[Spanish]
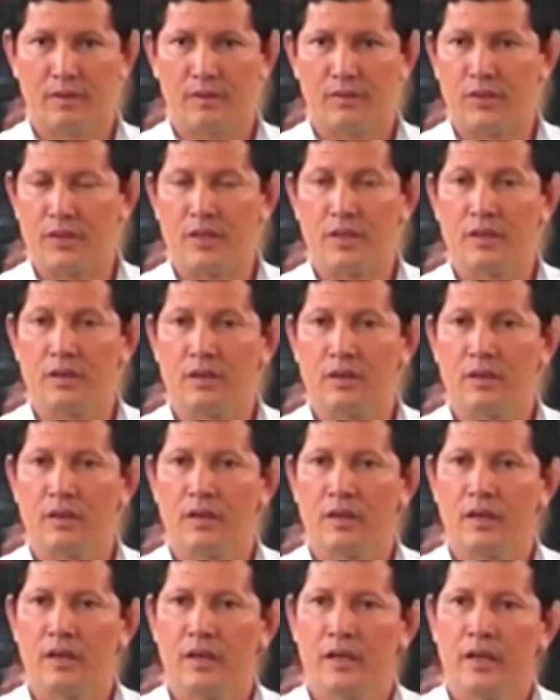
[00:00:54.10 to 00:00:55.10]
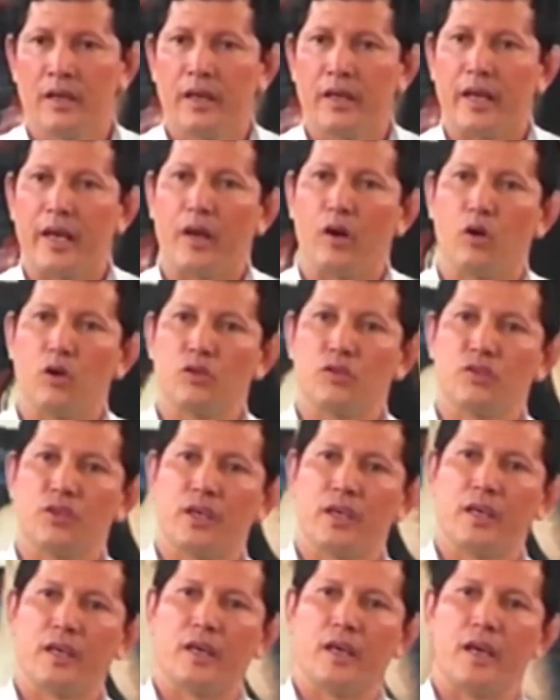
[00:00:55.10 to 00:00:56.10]
Sí, que
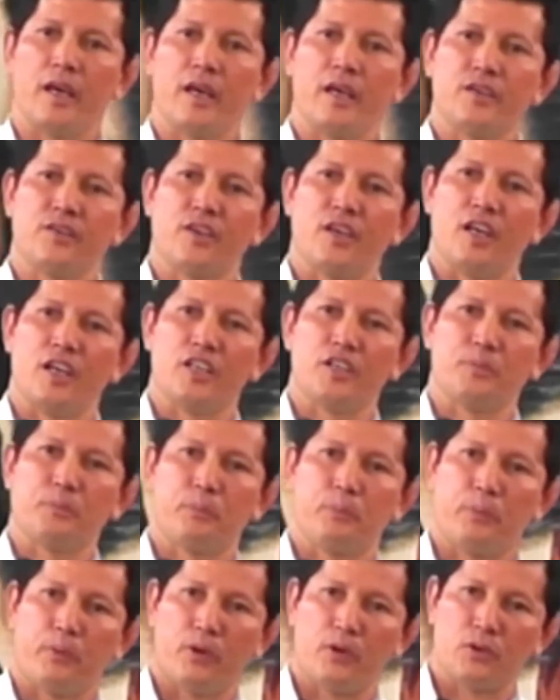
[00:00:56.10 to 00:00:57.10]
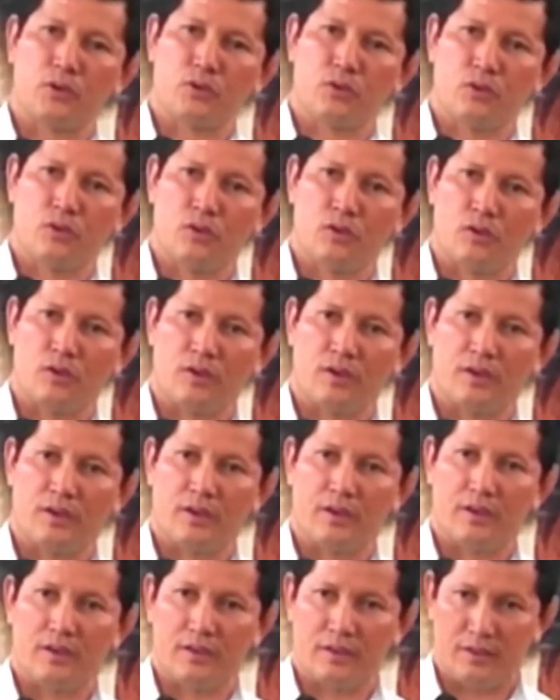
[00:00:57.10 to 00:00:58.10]
José es el esposo
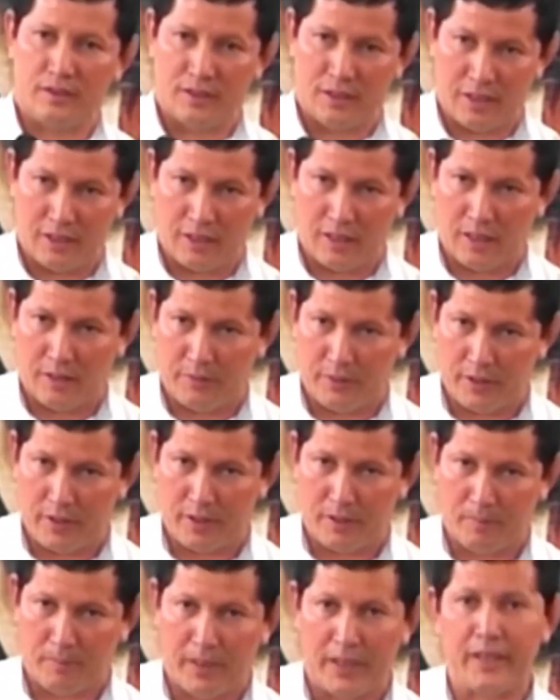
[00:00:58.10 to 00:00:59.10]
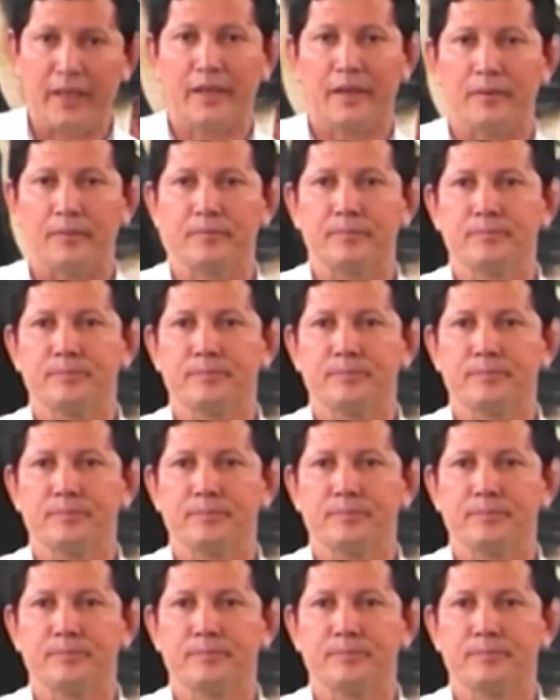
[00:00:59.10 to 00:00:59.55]
de la Virgen María.